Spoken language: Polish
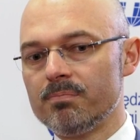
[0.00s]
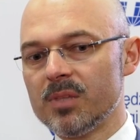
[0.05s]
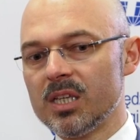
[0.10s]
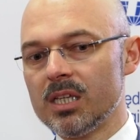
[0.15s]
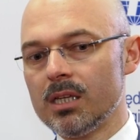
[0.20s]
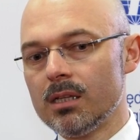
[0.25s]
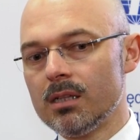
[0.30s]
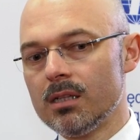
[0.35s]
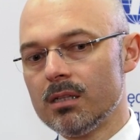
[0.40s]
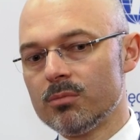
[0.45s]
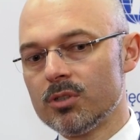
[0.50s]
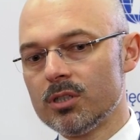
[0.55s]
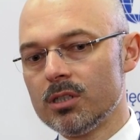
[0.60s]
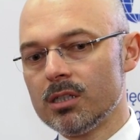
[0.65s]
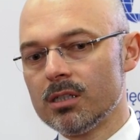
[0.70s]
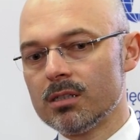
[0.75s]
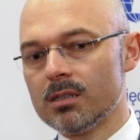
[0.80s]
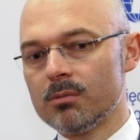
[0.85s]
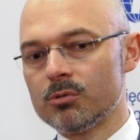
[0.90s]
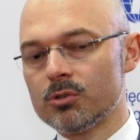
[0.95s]
Jednym z
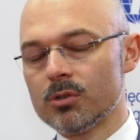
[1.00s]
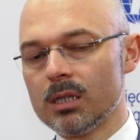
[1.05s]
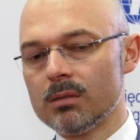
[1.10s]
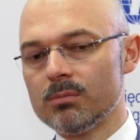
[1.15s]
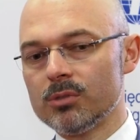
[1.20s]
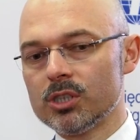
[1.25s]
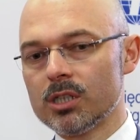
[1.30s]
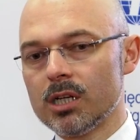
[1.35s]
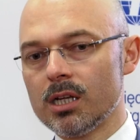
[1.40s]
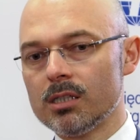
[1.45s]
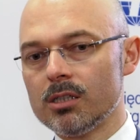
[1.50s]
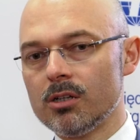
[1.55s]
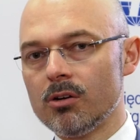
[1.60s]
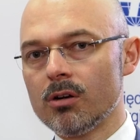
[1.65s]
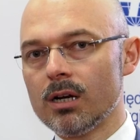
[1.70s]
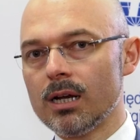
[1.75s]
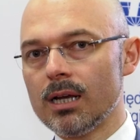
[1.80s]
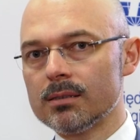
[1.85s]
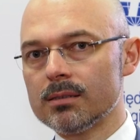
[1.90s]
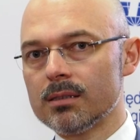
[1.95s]
nich jest na przykład myślenie o
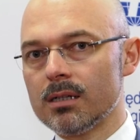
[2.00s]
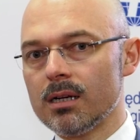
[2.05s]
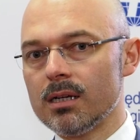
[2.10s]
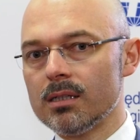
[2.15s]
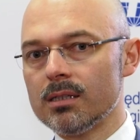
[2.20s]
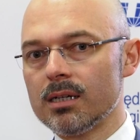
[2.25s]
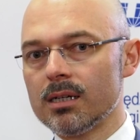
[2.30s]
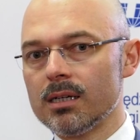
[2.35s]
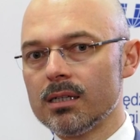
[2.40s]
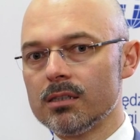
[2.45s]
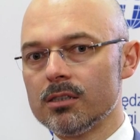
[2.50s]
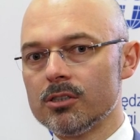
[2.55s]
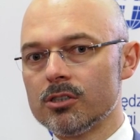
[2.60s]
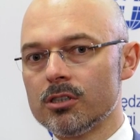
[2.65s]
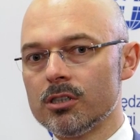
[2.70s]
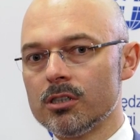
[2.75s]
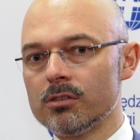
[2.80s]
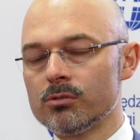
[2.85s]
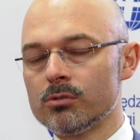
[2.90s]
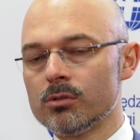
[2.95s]
klastrach
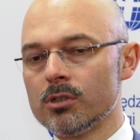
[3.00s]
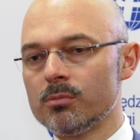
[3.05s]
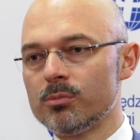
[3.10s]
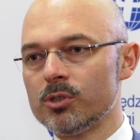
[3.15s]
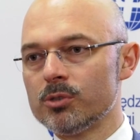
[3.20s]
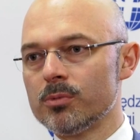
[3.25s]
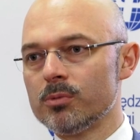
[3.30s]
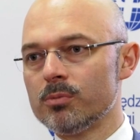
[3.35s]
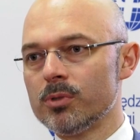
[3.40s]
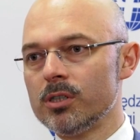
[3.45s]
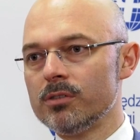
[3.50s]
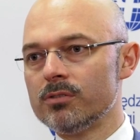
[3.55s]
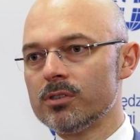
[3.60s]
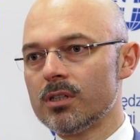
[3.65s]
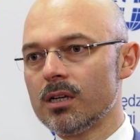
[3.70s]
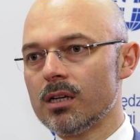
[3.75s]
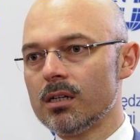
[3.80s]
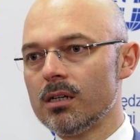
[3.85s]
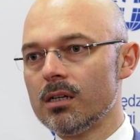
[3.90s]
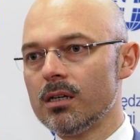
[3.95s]
energetycznych, w których byśmy byli w
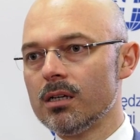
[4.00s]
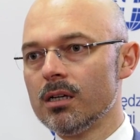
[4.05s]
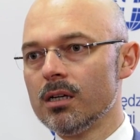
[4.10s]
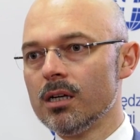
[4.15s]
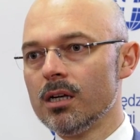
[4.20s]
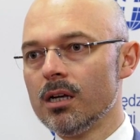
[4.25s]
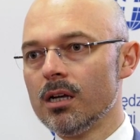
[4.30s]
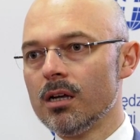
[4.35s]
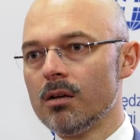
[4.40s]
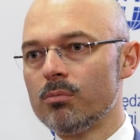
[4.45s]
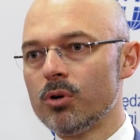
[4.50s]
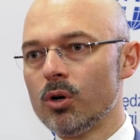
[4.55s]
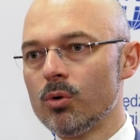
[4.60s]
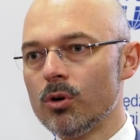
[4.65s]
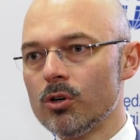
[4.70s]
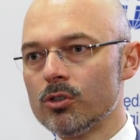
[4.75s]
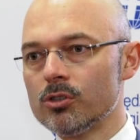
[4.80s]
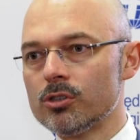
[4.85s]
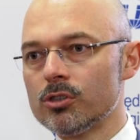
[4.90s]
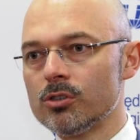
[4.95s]
stanie
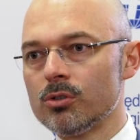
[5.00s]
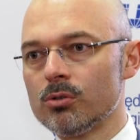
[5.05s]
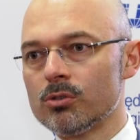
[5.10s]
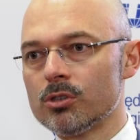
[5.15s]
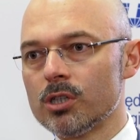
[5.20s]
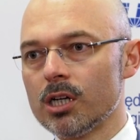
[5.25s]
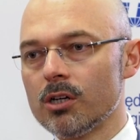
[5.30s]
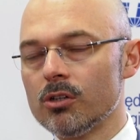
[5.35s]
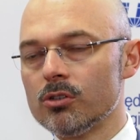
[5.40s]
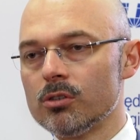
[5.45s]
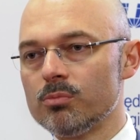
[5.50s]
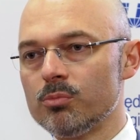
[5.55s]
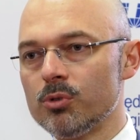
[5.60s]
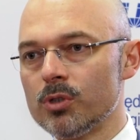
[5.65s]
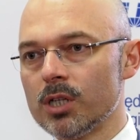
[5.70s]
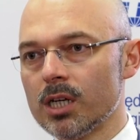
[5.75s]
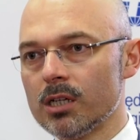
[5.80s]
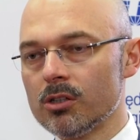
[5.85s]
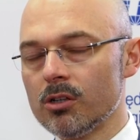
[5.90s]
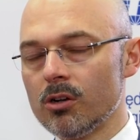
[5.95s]
połączyć różnego typu
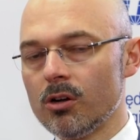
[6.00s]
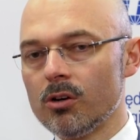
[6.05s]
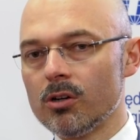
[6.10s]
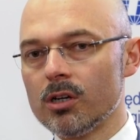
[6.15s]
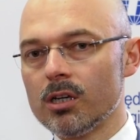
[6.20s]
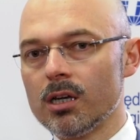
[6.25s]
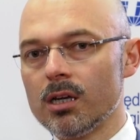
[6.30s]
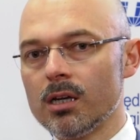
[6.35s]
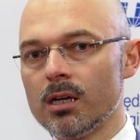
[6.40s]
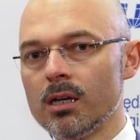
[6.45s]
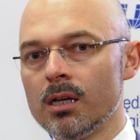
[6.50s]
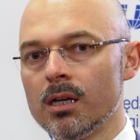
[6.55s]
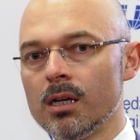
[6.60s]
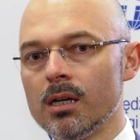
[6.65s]
technologie,